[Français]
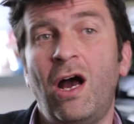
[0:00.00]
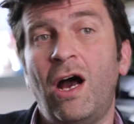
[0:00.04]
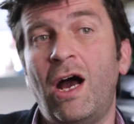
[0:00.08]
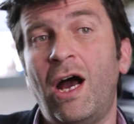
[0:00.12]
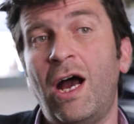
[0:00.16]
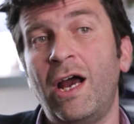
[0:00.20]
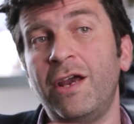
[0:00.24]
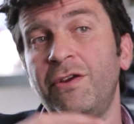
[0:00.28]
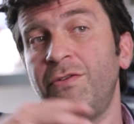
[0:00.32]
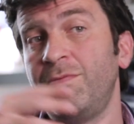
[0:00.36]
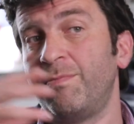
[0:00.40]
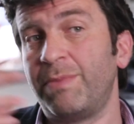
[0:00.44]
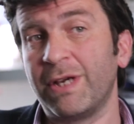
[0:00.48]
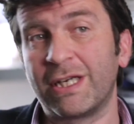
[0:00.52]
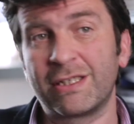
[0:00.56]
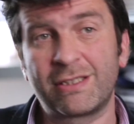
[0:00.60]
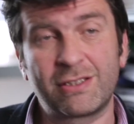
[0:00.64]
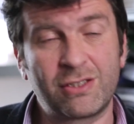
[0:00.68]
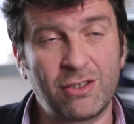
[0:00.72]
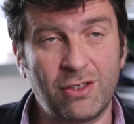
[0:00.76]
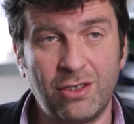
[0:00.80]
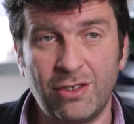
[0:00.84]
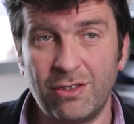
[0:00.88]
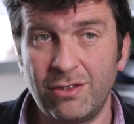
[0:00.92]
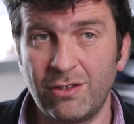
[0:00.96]
à une
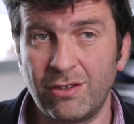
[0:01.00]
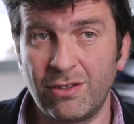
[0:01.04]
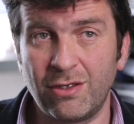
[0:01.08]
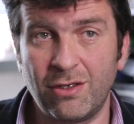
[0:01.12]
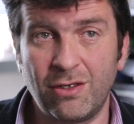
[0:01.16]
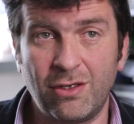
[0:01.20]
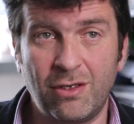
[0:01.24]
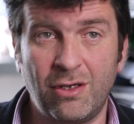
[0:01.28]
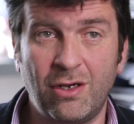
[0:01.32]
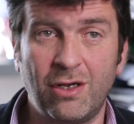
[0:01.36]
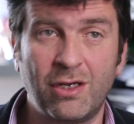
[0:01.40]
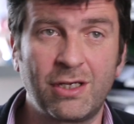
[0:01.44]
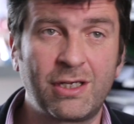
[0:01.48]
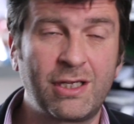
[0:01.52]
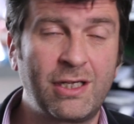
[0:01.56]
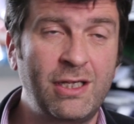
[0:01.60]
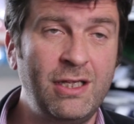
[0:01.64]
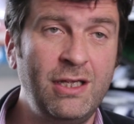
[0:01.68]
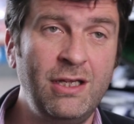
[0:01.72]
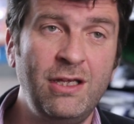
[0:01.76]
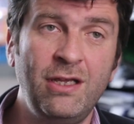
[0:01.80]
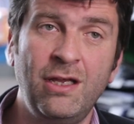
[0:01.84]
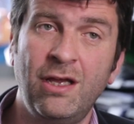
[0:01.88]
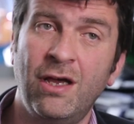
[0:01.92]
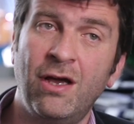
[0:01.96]
personne
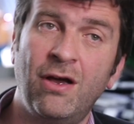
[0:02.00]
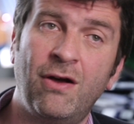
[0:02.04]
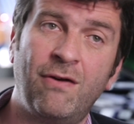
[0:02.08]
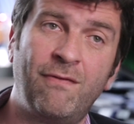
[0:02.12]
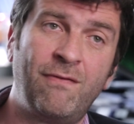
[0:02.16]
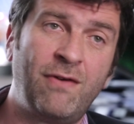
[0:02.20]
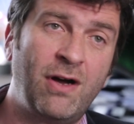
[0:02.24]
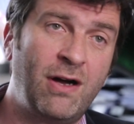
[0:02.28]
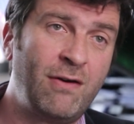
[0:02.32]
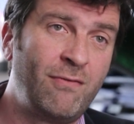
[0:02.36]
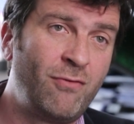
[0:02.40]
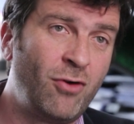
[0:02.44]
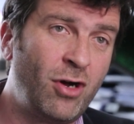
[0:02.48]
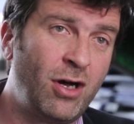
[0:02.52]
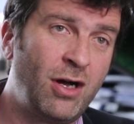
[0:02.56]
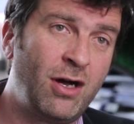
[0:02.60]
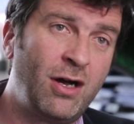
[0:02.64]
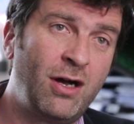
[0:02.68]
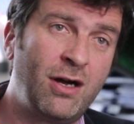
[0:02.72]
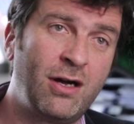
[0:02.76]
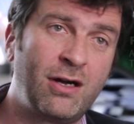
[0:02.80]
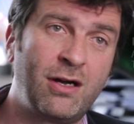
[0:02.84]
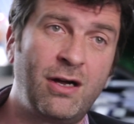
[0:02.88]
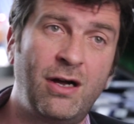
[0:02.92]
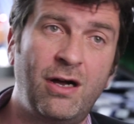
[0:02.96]
qui va
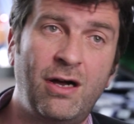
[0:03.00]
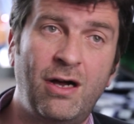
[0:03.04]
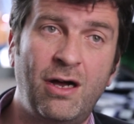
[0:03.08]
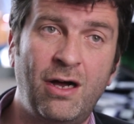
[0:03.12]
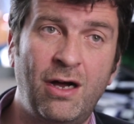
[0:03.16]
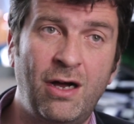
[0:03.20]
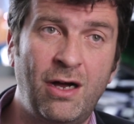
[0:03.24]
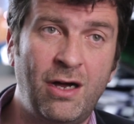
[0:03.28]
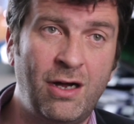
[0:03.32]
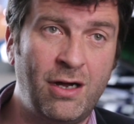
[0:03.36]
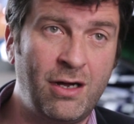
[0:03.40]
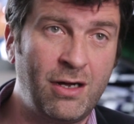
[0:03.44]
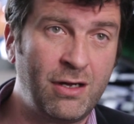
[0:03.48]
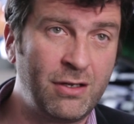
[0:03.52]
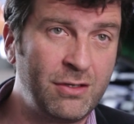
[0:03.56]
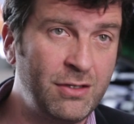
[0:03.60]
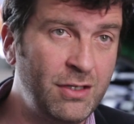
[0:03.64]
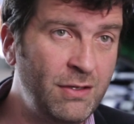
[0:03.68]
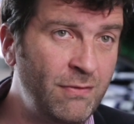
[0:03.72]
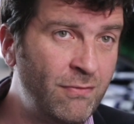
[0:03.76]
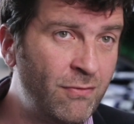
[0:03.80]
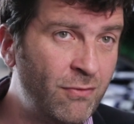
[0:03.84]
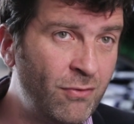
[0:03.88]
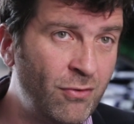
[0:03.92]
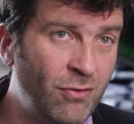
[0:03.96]
avoir un
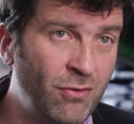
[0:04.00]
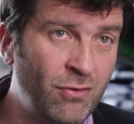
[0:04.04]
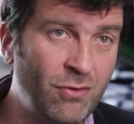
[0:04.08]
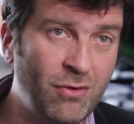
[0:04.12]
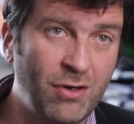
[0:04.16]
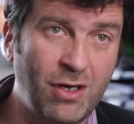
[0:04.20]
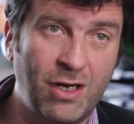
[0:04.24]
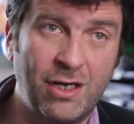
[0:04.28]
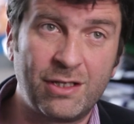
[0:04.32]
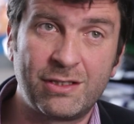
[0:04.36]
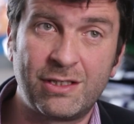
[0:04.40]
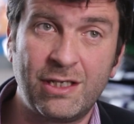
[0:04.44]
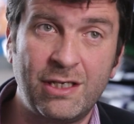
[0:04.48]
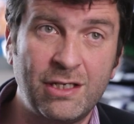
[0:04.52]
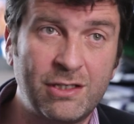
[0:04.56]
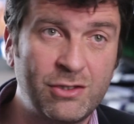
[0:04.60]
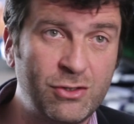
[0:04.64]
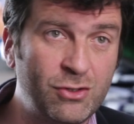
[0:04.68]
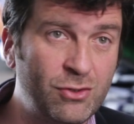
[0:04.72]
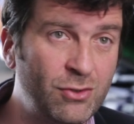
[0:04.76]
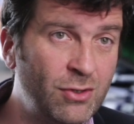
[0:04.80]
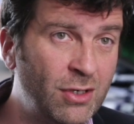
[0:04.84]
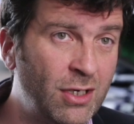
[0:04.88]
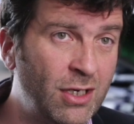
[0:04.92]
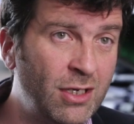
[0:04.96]
niveau
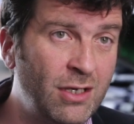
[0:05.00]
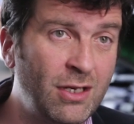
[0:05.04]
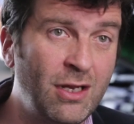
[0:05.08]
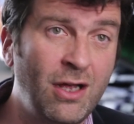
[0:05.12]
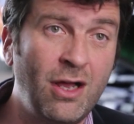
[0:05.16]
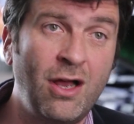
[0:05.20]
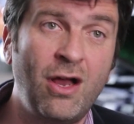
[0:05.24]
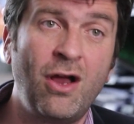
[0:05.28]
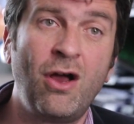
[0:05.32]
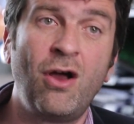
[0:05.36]
intellectuel